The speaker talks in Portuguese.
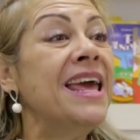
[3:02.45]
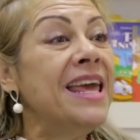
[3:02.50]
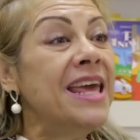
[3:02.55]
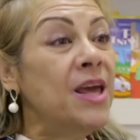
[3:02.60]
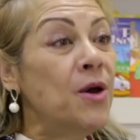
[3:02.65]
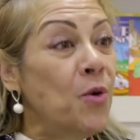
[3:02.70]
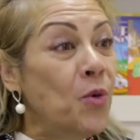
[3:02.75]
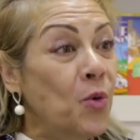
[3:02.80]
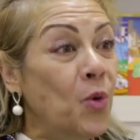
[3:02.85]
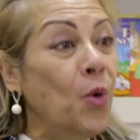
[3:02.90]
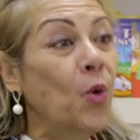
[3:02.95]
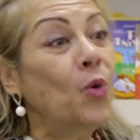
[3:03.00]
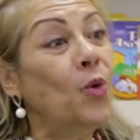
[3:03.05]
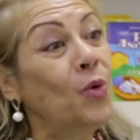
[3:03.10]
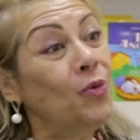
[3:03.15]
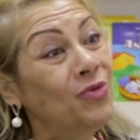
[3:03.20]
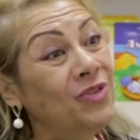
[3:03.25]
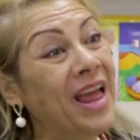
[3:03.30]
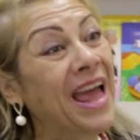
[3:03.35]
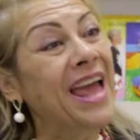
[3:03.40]
E o
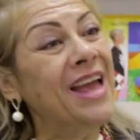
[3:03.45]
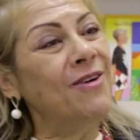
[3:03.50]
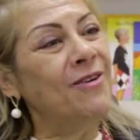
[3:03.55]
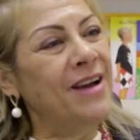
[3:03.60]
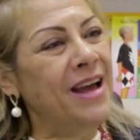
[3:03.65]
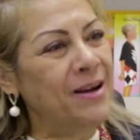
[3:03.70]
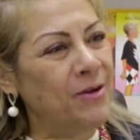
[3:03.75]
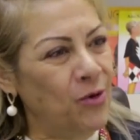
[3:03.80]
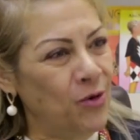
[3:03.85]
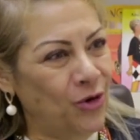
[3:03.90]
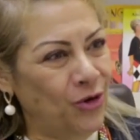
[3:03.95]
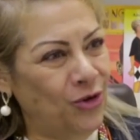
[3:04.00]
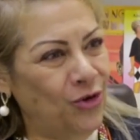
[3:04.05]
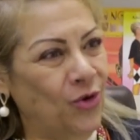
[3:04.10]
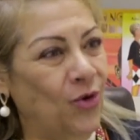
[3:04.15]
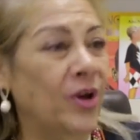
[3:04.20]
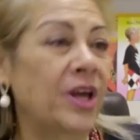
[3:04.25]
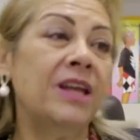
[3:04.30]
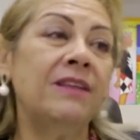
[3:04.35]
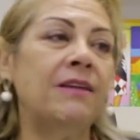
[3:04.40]
Google tem o
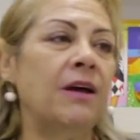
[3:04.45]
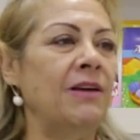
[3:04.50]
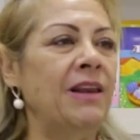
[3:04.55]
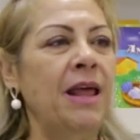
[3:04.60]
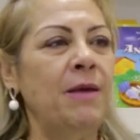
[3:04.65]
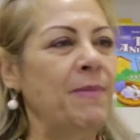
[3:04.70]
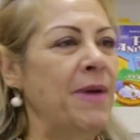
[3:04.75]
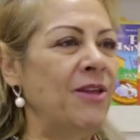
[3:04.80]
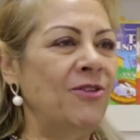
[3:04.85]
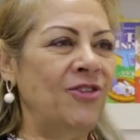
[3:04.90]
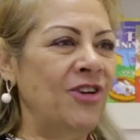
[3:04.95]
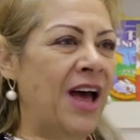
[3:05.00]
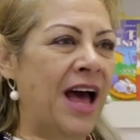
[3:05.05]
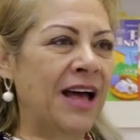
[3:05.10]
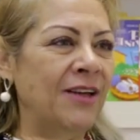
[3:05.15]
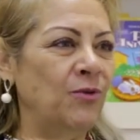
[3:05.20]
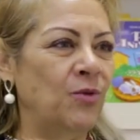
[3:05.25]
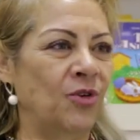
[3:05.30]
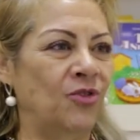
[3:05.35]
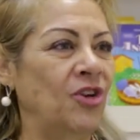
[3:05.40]
recurso, então ele é
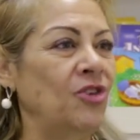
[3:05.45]
imediato, a